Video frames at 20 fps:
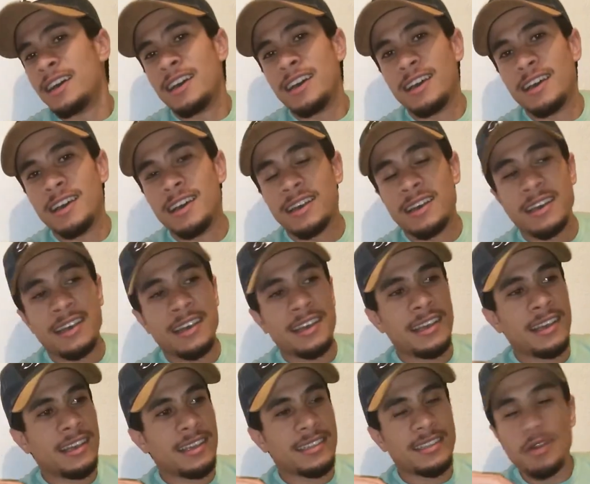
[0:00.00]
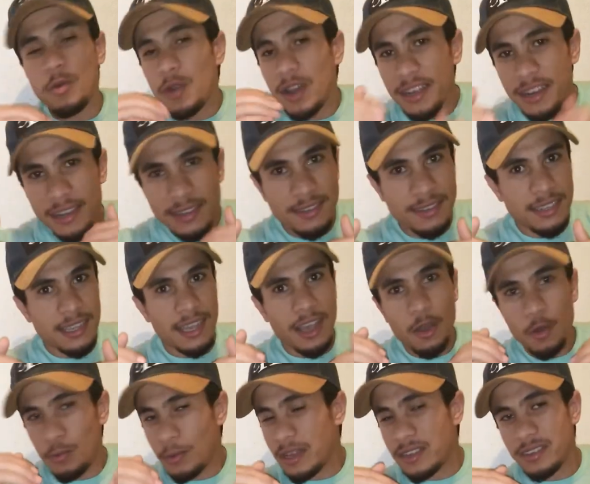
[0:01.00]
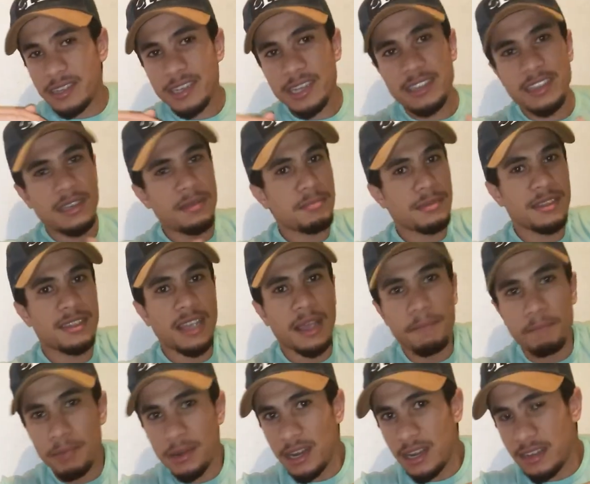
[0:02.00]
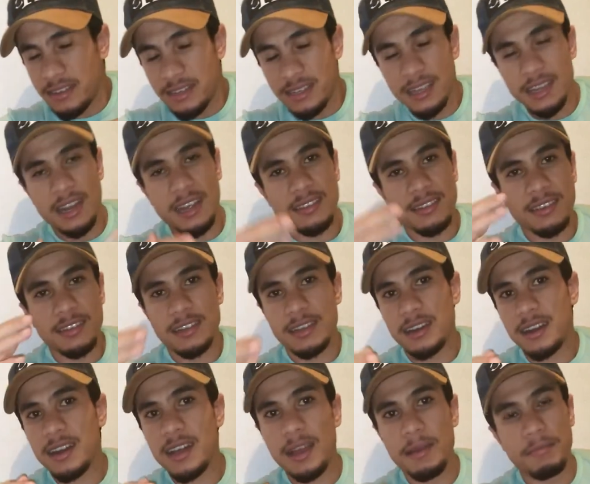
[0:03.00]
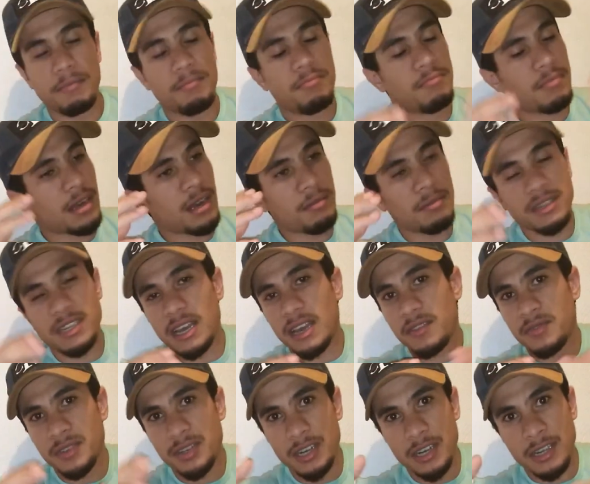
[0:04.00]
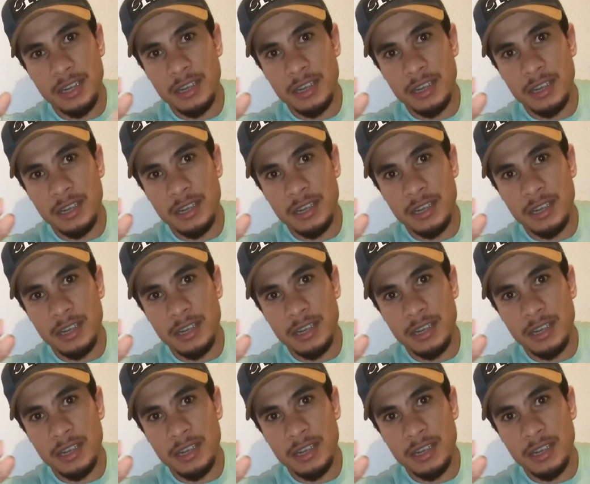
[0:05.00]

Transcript: أه سواء هزك او ما هزك ديما تقبل الانسان عن صدر رحب راه ما تعرفش